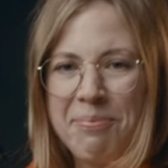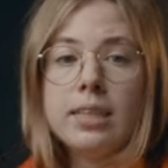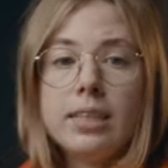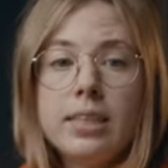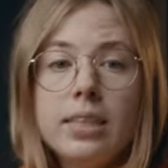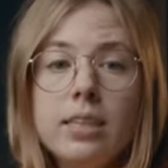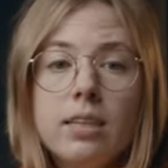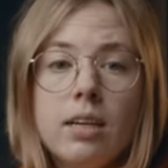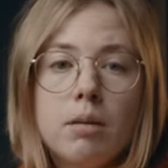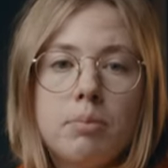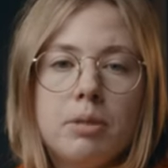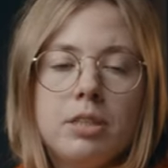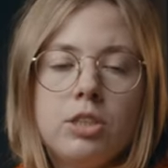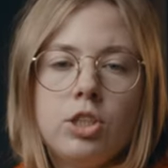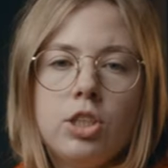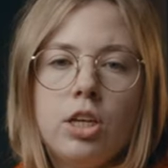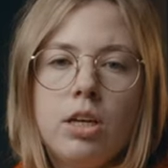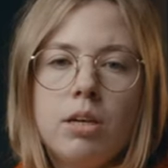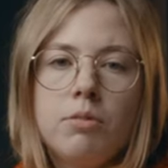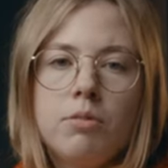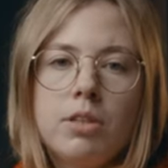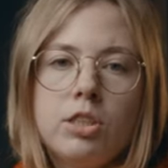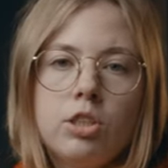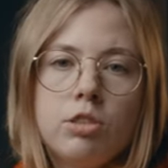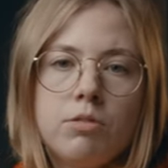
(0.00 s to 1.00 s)
И
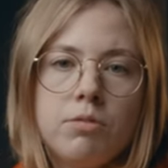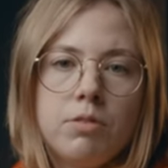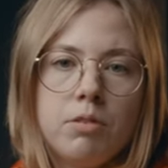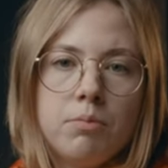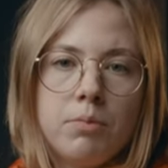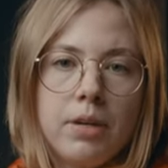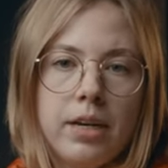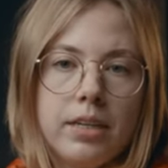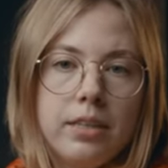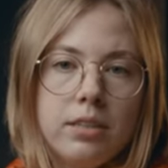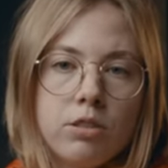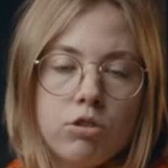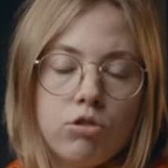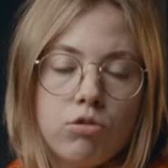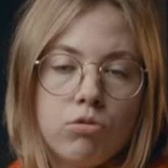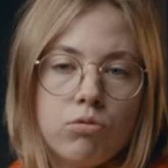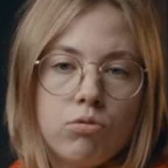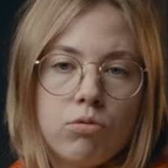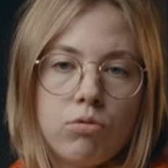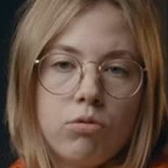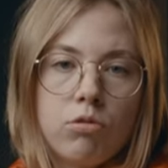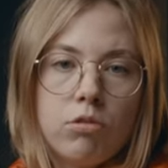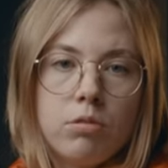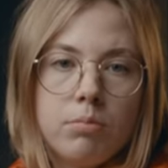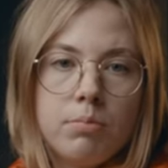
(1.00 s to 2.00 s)
обращаю ваше внимание,
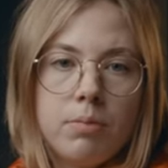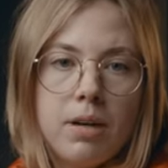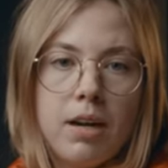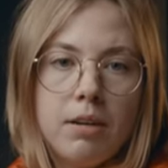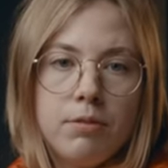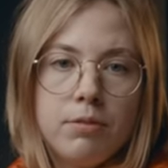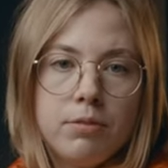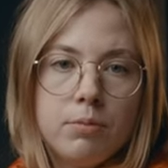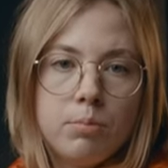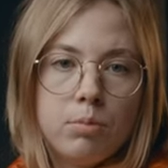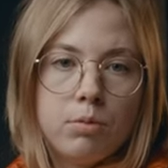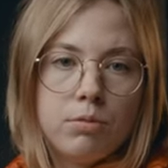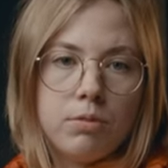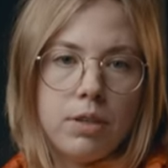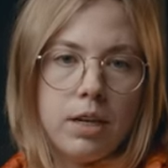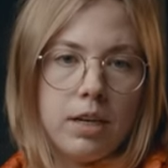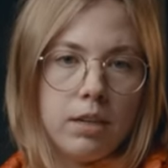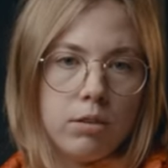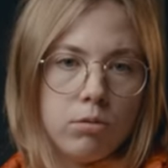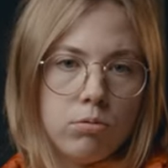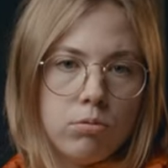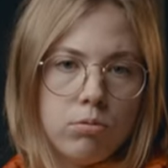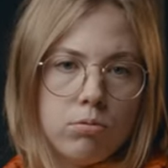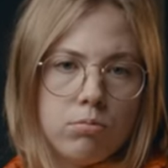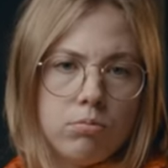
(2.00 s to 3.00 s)
что бафы
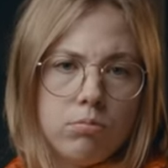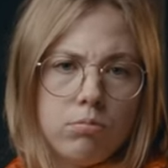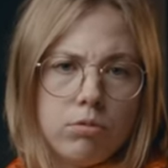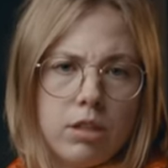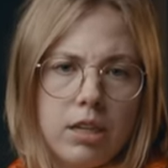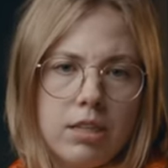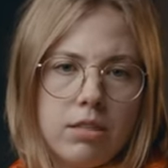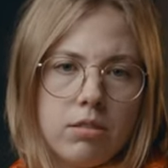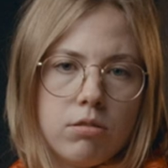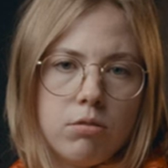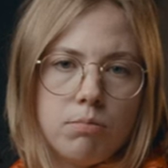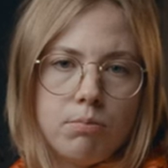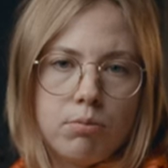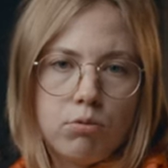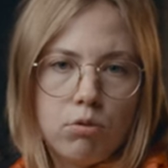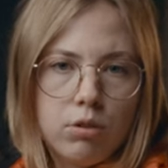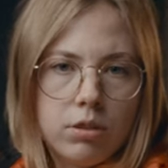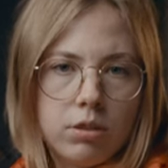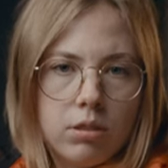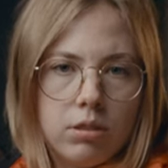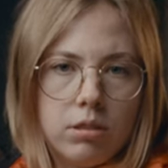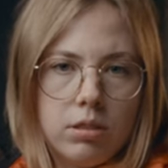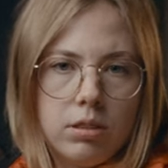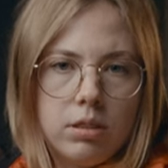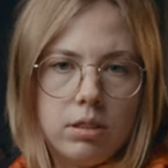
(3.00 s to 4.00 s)
бывают разной
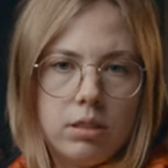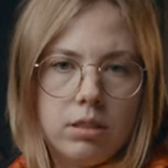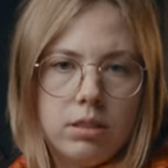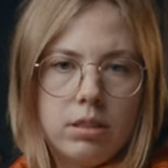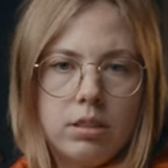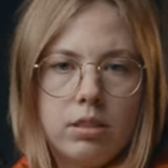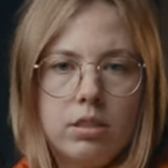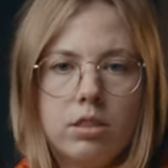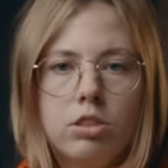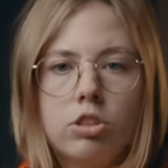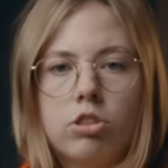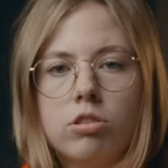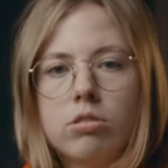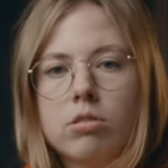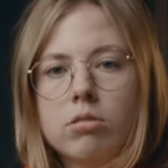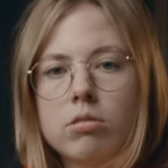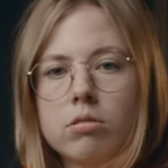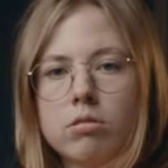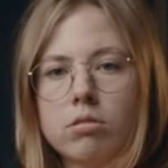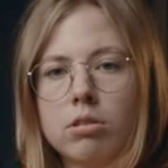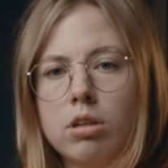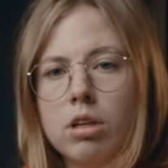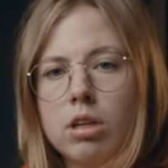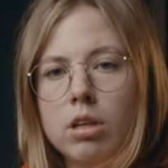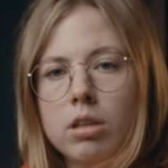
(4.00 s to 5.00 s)
плотности. И,
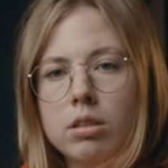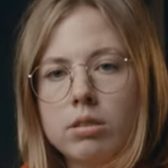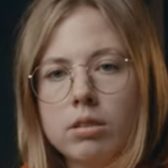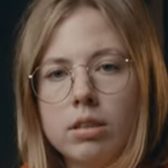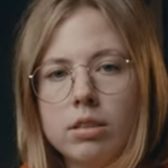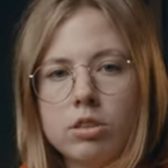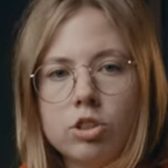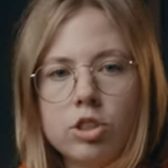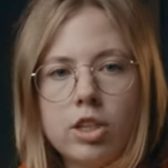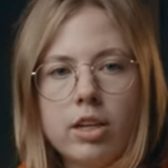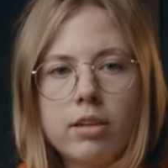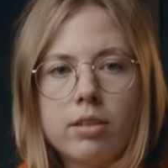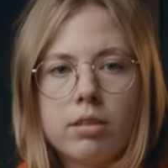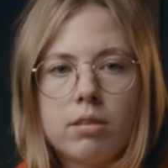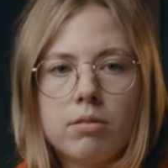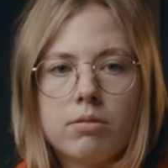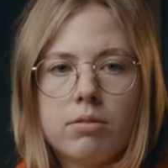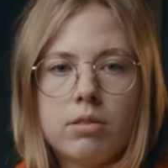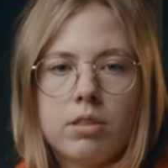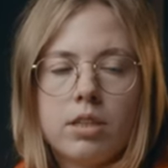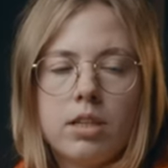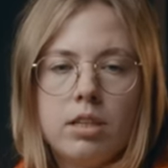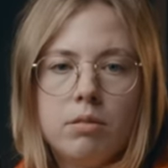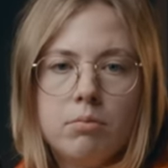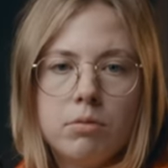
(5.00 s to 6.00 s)
конечно, для
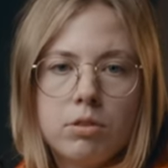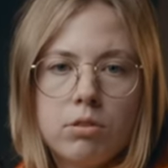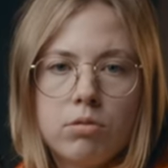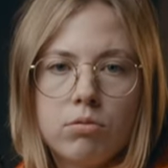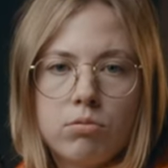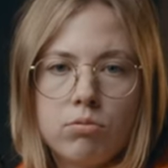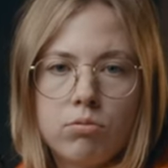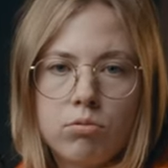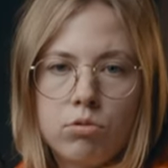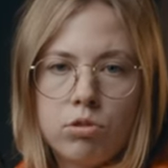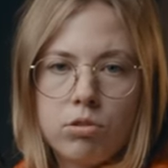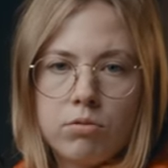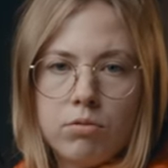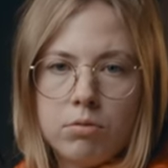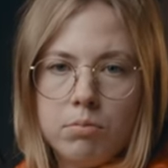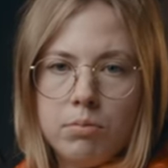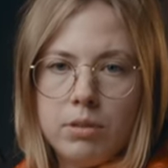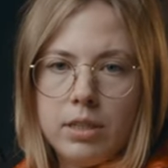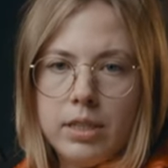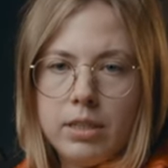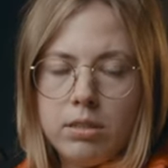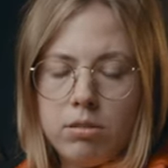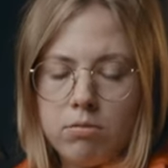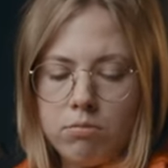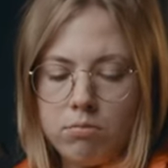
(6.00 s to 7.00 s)
жаркого климата лучше
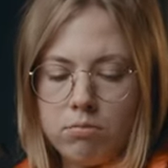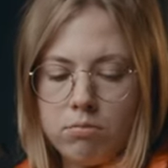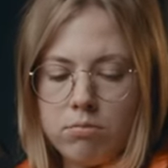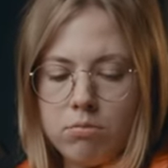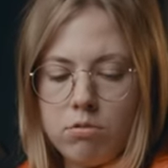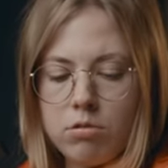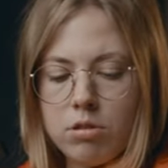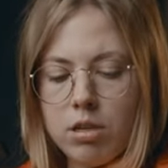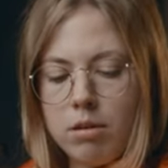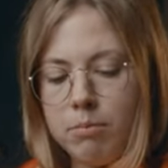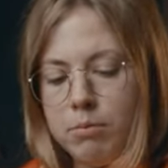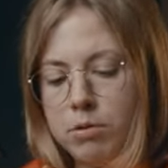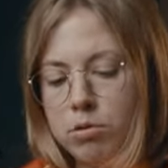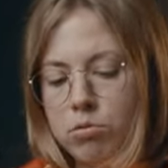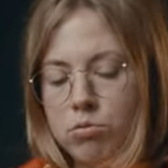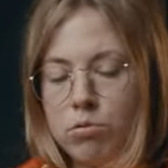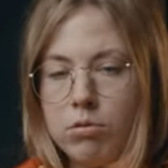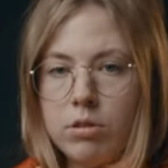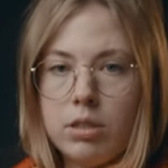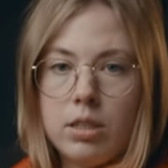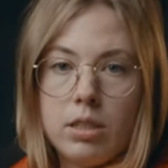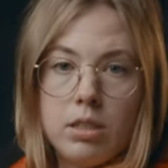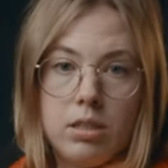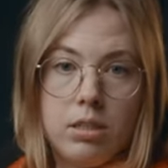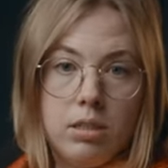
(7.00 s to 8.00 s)
выбирать самые
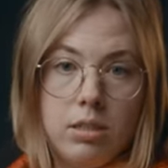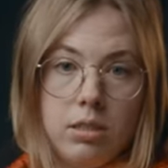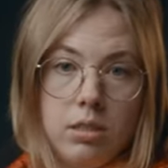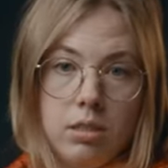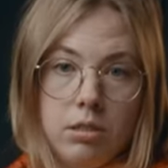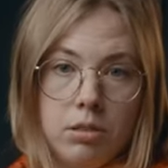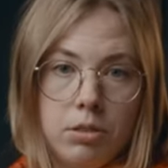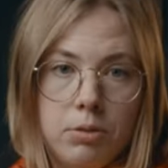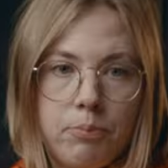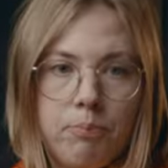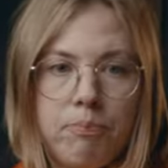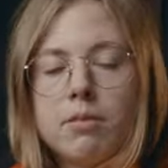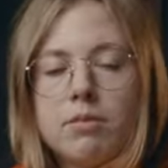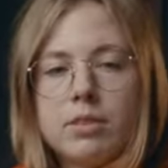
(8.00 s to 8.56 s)
тонкие из них.